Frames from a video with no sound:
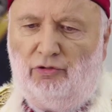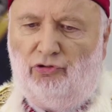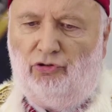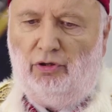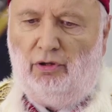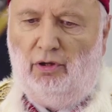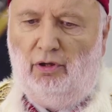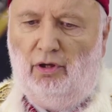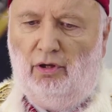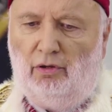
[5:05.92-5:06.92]
Czy
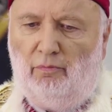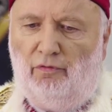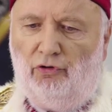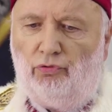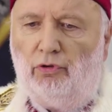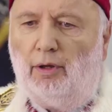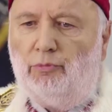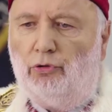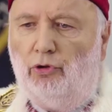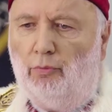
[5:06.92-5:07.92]
wyszło nam
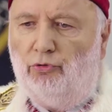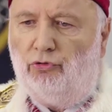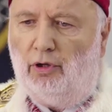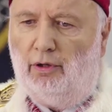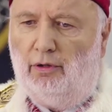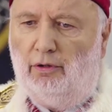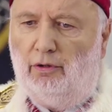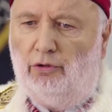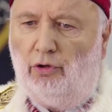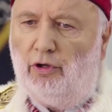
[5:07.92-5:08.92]
to dobrze?
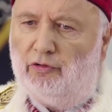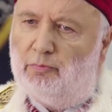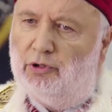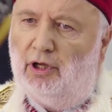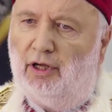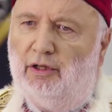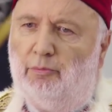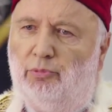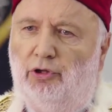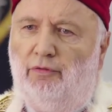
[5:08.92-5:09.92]
To jest pytanie,
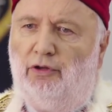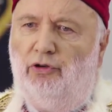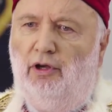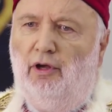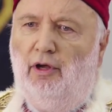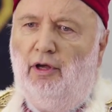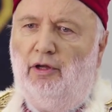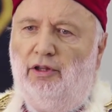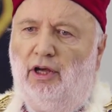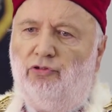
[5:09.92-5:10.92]
ponieważ
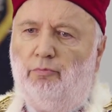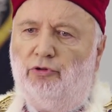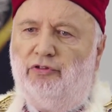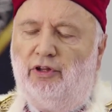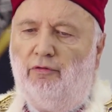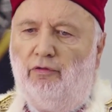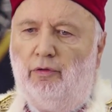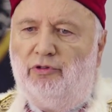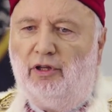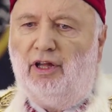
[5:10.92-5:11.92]
naszym
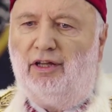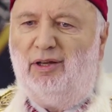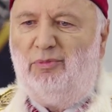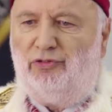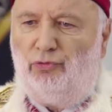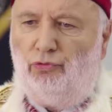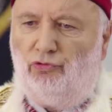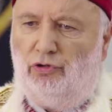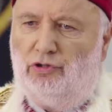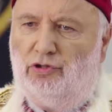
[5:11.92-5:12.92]
podstawowym zadaniem jest
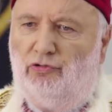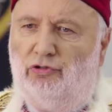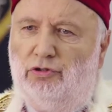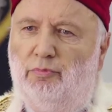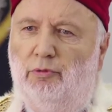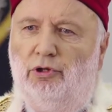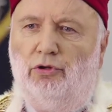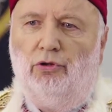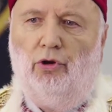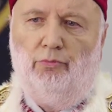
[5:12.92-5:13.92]
uczyć, czy robimy
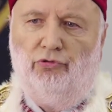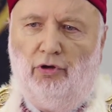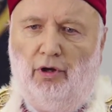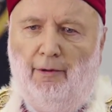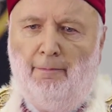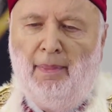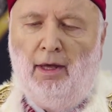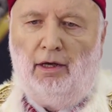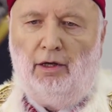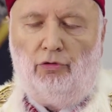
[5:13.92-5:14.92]
to dobrze.
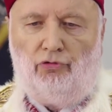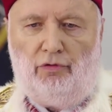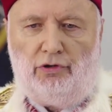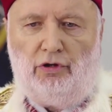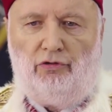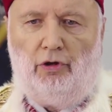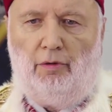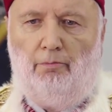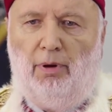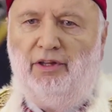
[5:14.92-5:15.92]
E, oczywiście,
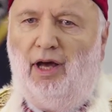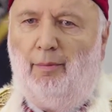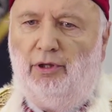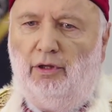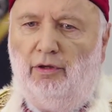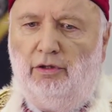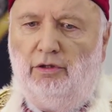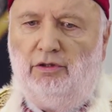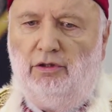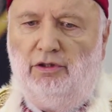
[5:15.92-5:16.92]
że badamy,
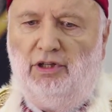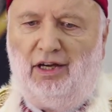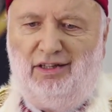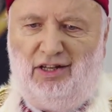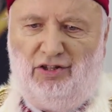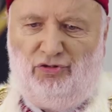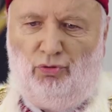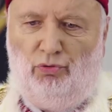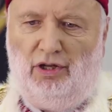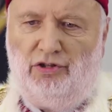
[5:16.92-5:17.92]
e, jak nasi
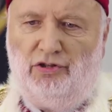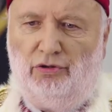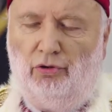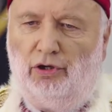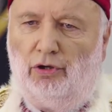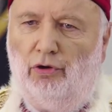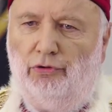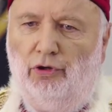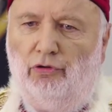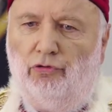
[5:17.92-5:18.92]
studenci się do tego
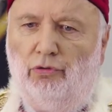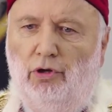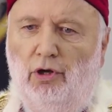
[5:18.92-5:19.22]
odnoszą.